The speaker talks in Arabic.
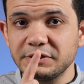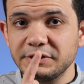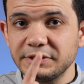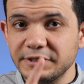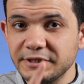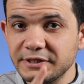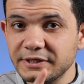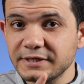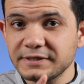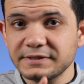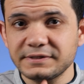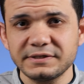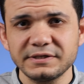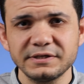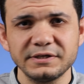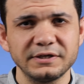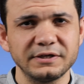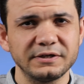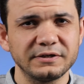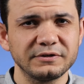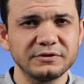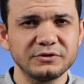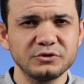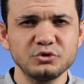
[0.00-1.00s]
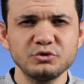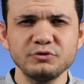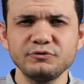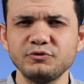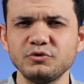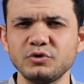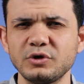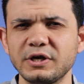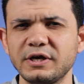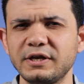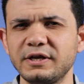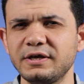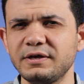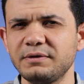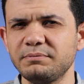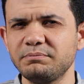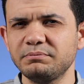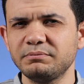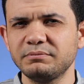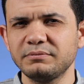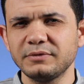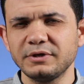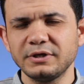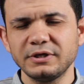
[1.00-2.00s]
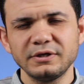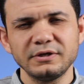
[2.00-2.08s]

الى الزنا شوفوا كلام